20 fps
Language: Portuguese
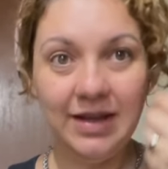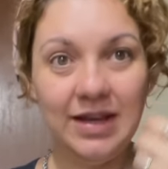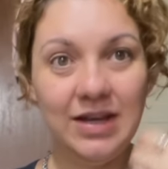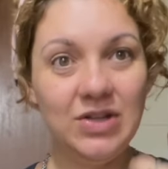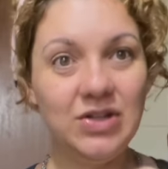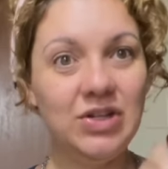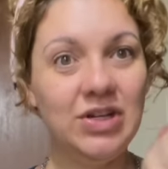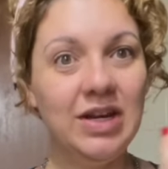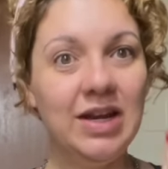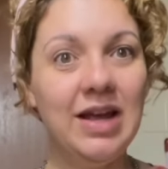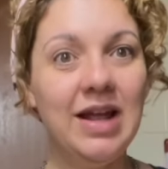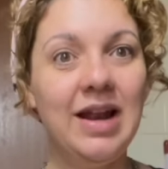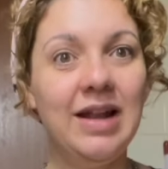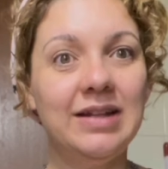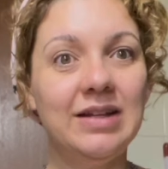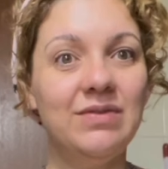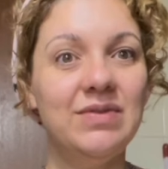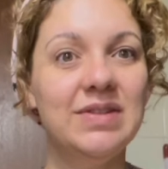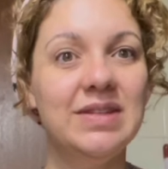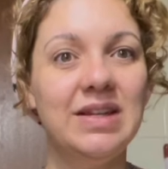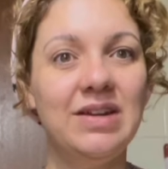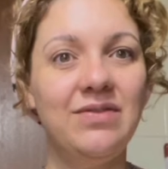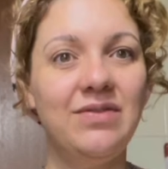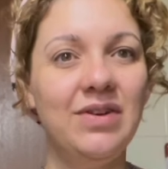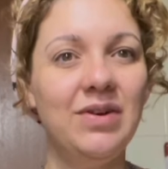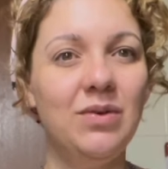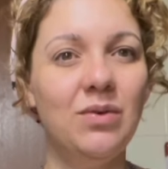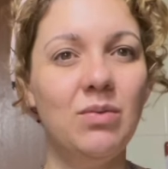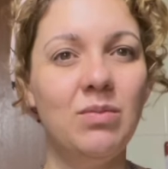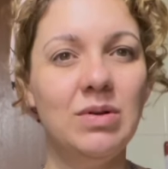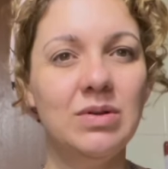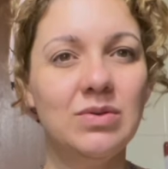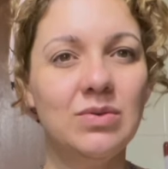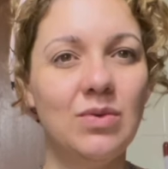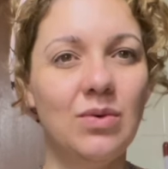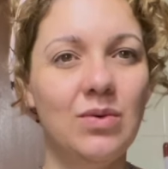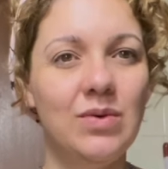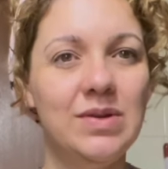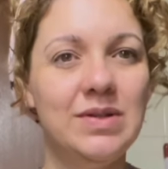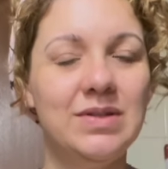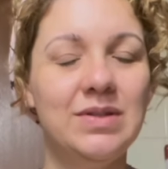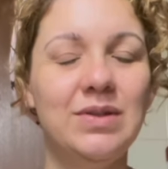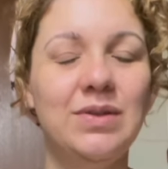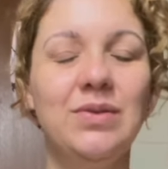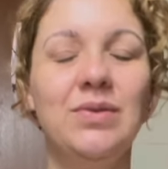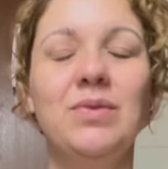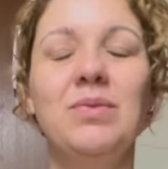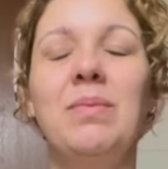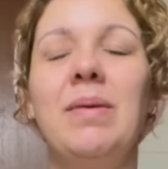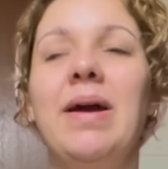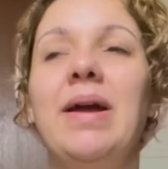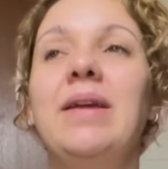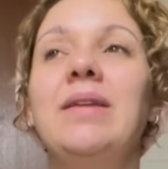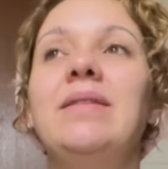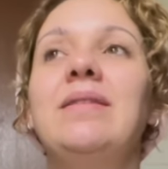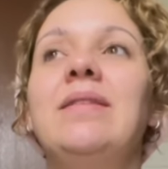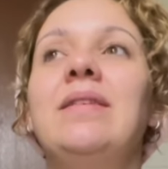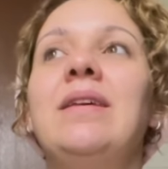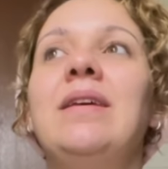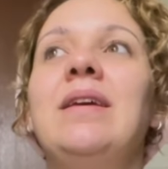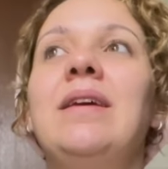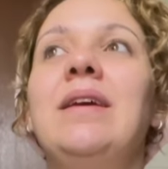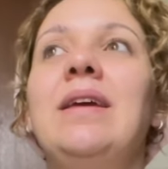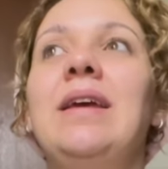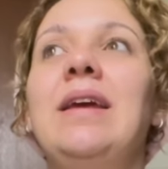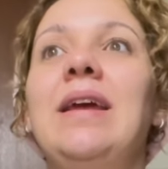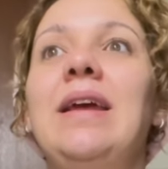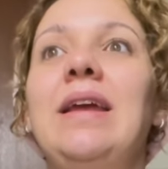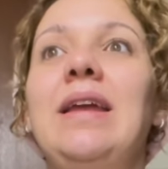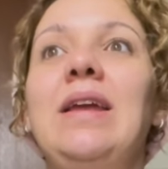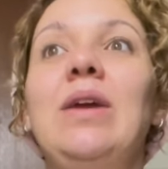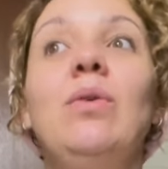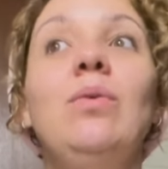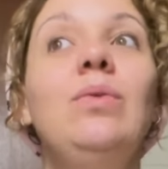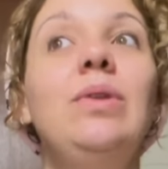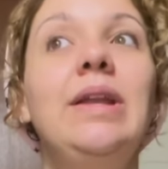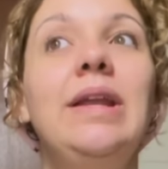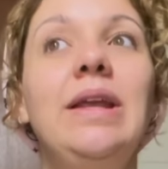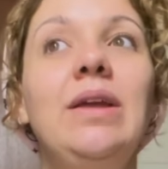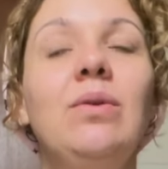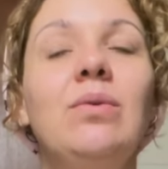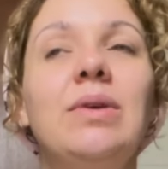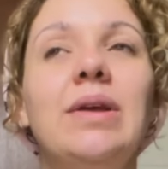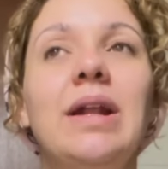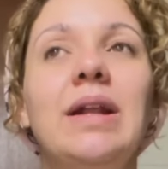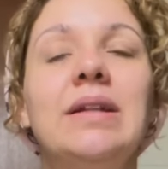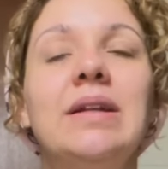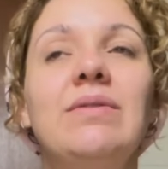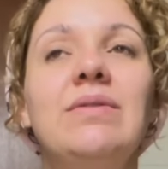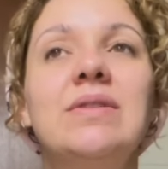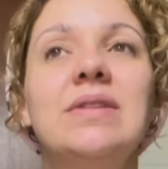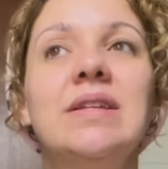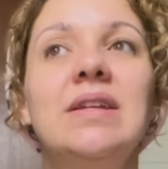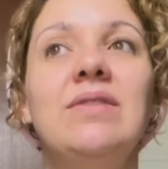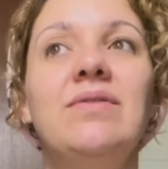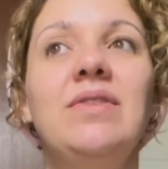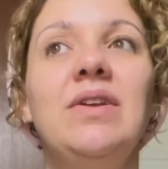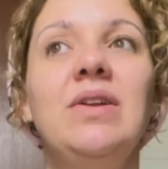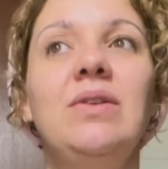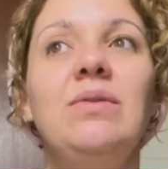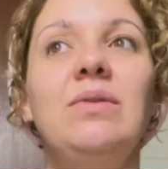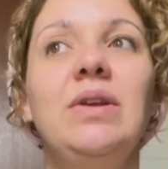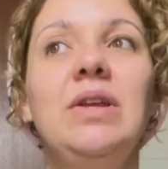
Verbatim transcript: Tinha, ela tava escrevendo algumas coisas e tudo mais. E eu li o que ela tava escrevendo.